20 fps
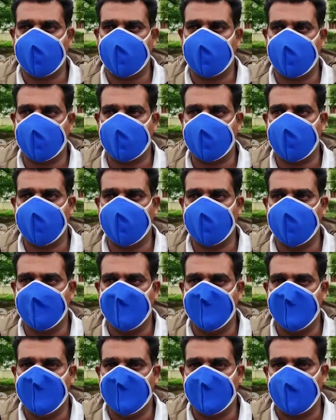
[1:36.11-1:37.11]
అర్థం కాక
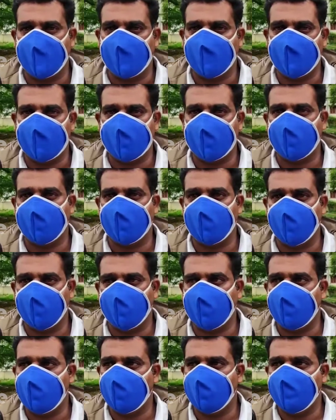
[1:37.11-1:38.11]

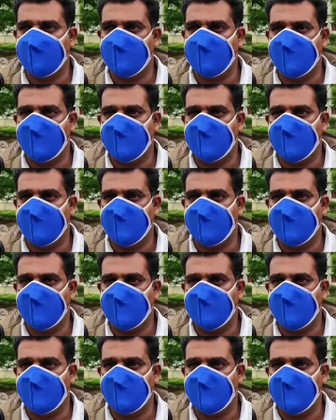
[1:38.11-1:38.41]
ఆవేశానికి లోనై